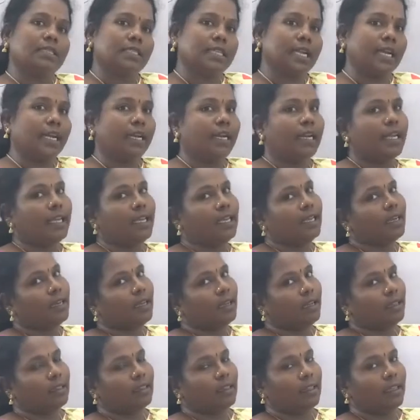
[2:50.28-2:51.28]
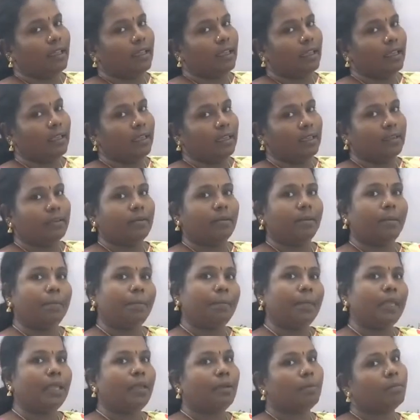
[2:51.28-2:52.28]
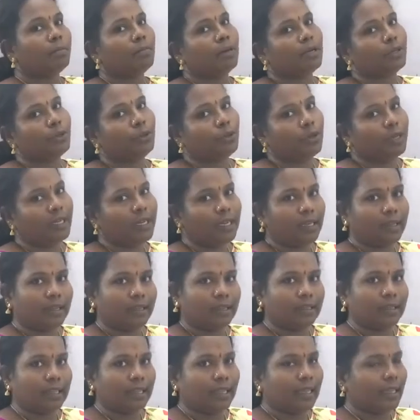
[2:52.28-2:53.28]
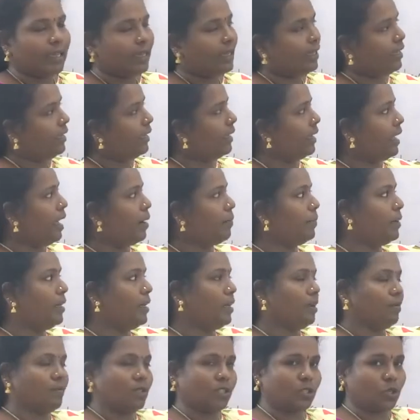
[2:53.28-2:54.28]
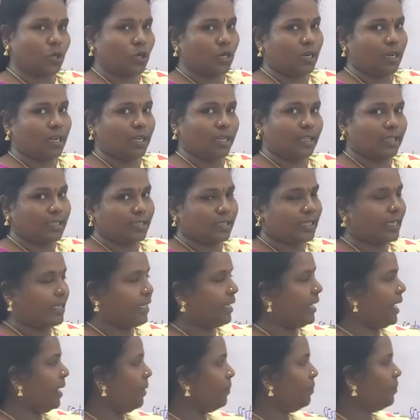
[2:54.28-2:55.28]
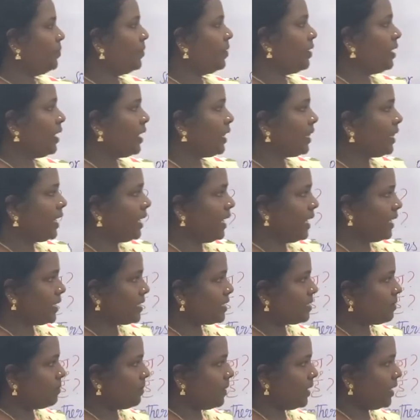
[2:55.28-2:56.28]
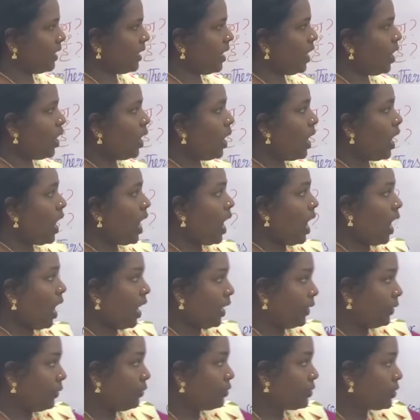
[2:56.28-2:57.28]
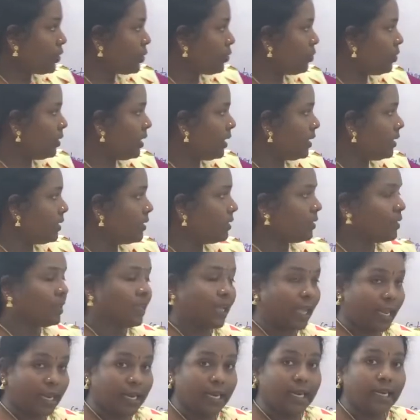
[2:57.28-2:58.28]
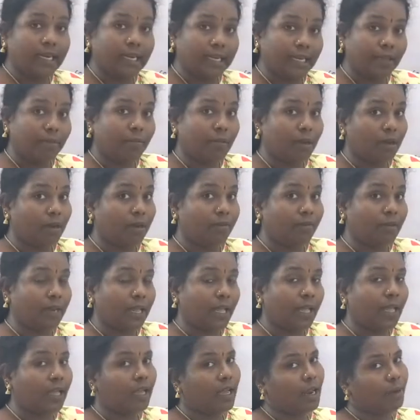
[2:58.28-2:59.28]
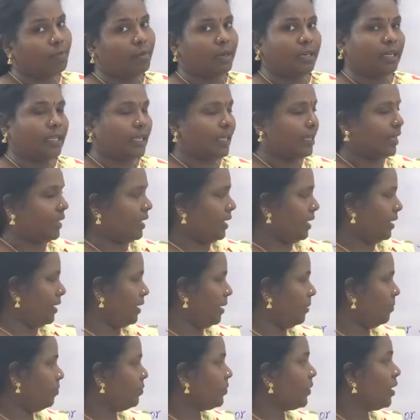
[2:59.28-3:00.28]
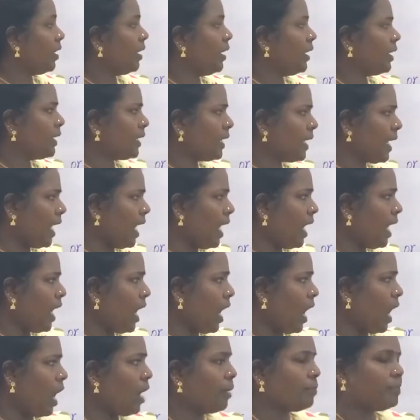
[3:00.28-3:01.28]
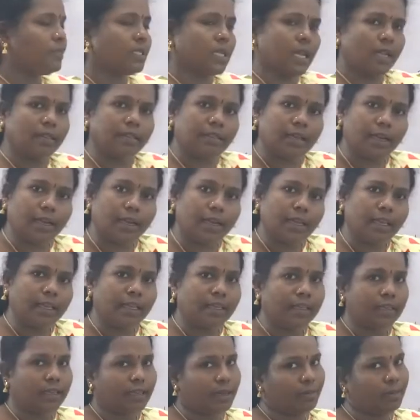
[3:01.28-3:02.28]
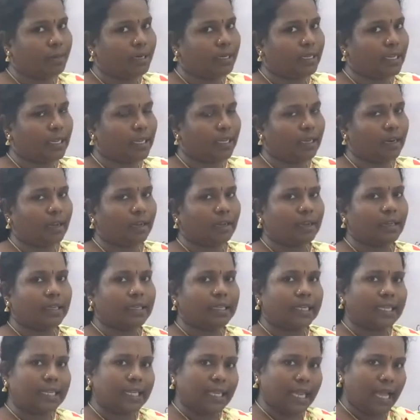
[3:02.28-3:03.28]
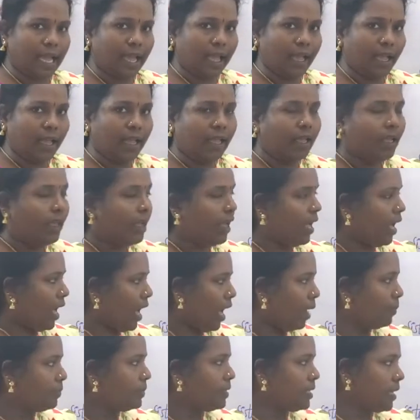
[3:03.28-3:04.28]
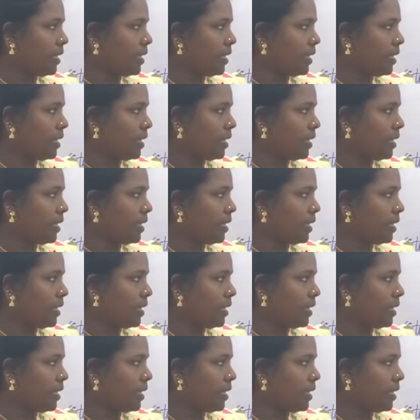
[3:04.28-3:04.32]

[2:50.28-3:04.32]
சென்னை ரகத்தேகு மே மதுரை ரகத்தேகு அப்படின்னு நம்ம சொல்லலாம் சரியா தென் நெக்ஸ்ட்டு பாருங்கள் ஆர் யூ ஸ்டூடெண்ட் என்ன நீங்கள் மாணவரா அப்படின்னு கேட்குறாங்க கியா ஆப் சாத்திரகை அப்படின்னு கேட்குறாங்க கியா ஆப்